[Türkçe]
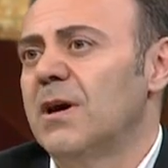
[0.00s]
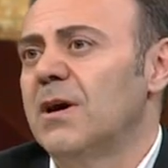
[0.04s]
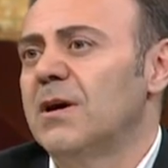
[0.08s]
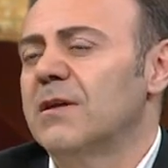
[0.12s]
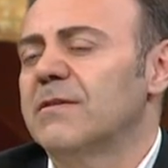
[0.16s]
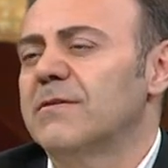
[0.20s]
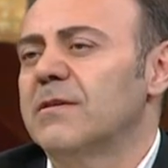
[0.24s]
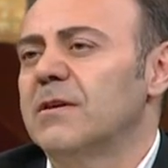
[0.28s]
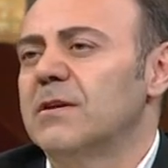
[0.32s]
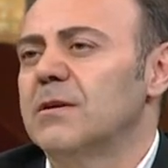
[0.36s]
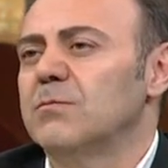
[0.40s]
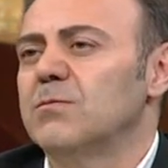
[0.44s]

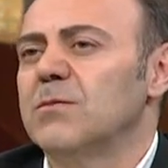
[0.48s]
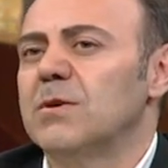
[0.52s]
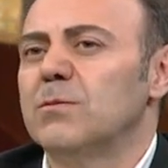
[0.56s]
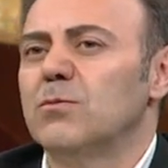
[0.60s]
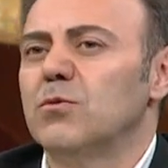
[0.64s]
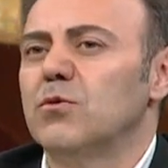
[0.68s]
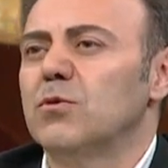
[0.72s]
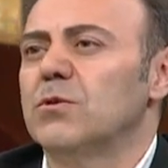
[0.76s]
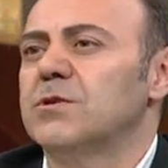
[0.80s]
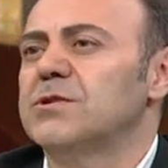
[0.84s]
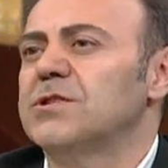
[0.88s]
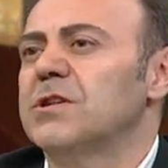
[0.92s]
tarımda
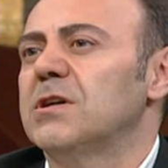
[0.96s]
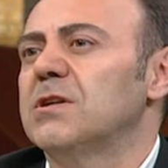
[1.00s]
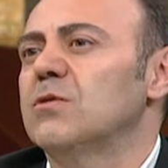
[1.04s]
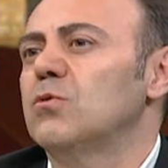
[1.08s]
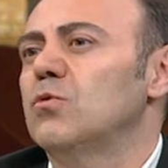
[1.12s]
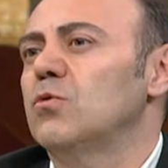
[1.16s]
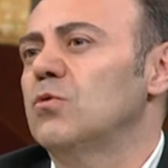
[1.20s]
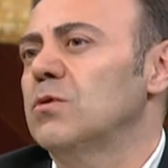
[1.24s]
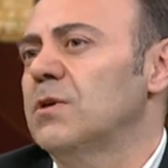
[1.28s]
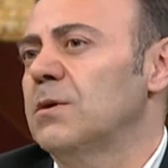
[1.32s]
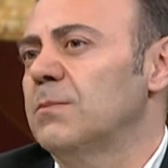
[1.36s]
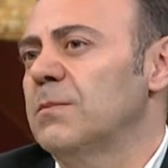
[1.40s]
blockchain
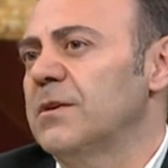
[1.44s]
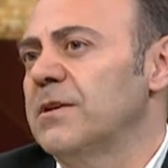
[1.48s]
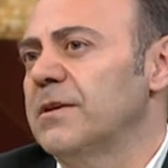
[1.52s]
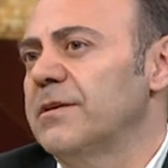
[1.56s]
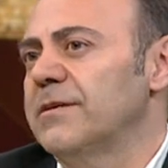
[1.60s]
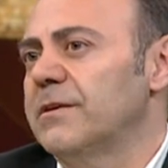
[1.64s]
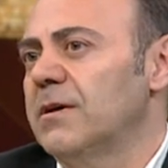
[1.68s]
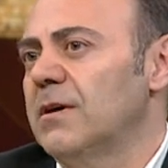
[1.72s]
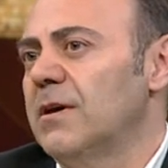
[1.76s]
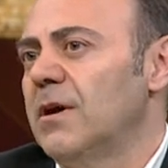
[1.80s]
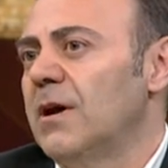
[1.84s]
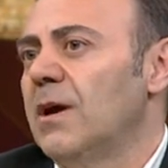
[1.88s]
uygulamaları,
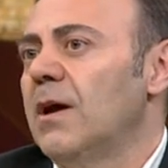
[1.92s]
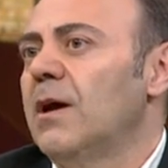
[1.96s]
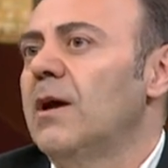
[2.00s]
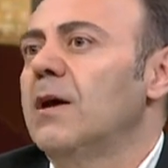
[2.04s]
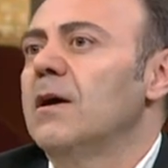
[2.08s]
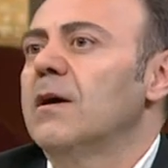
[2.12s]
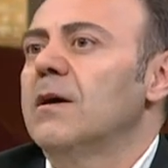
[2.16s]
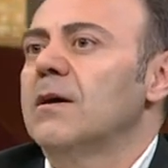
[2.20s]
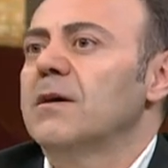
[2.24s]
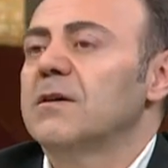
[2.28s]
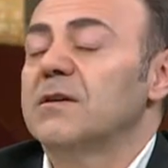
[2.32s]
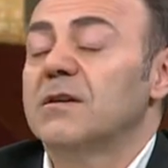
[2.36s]

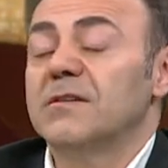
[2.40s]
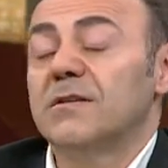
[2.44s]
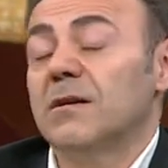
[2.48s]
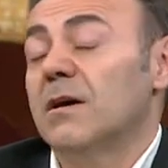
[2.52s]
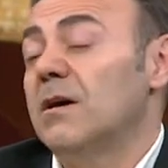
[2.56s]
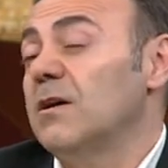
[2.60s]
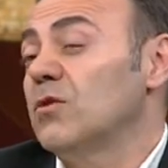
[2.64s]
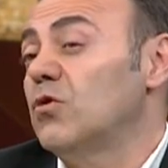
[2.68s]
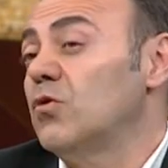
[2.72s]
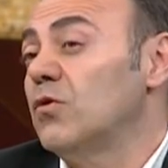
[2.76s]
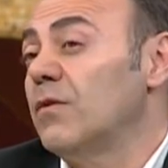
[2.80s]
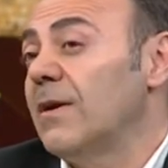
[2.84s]
hmm. gıda
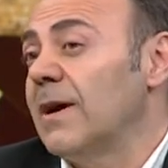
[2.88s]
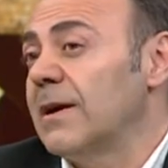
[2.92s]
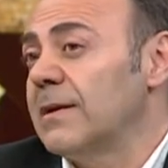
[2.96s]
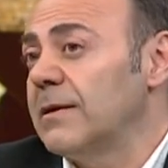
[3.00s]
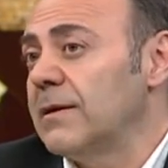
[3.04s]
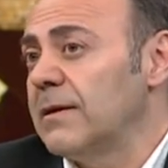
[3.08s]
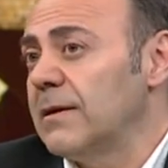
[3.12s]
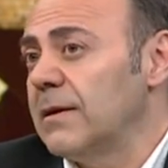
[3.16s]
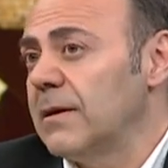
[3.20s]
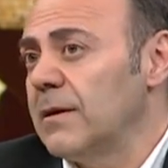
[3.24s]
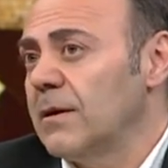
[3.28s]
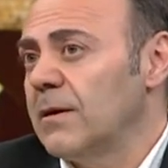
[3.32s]

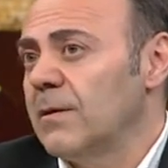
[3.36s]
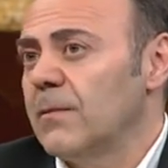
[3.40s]
güvenliği.